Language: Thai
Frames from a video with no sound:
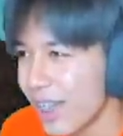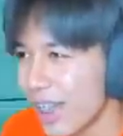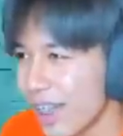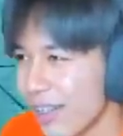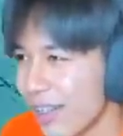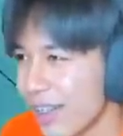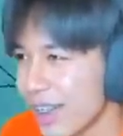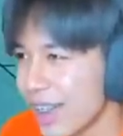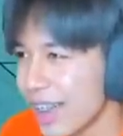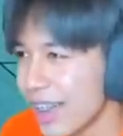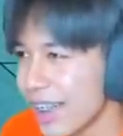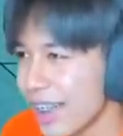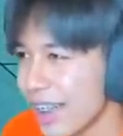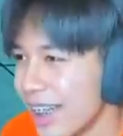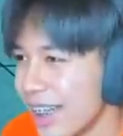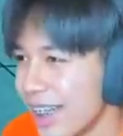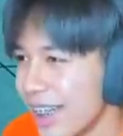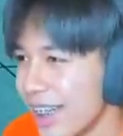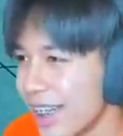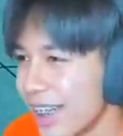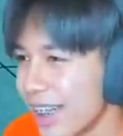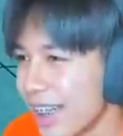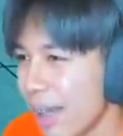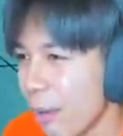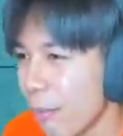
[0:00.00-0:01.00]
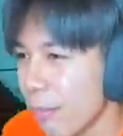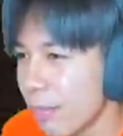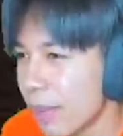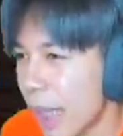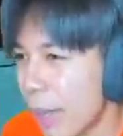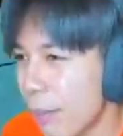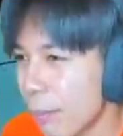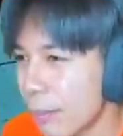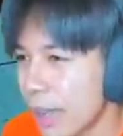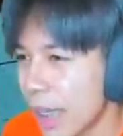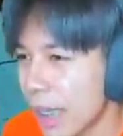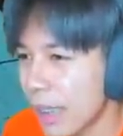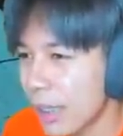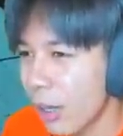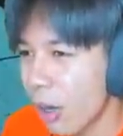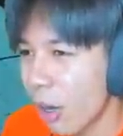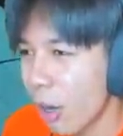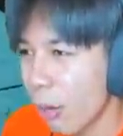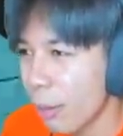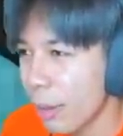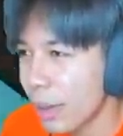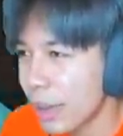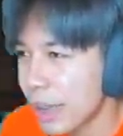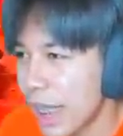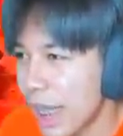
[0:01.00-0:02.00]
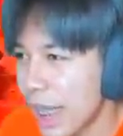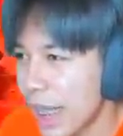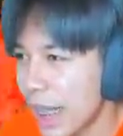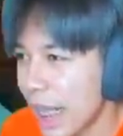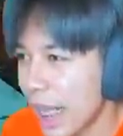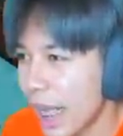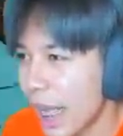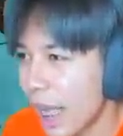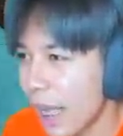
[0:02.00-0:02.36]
ชมึงทีเดียวนี้กำตามซันอ่องเป็นไงล่ะ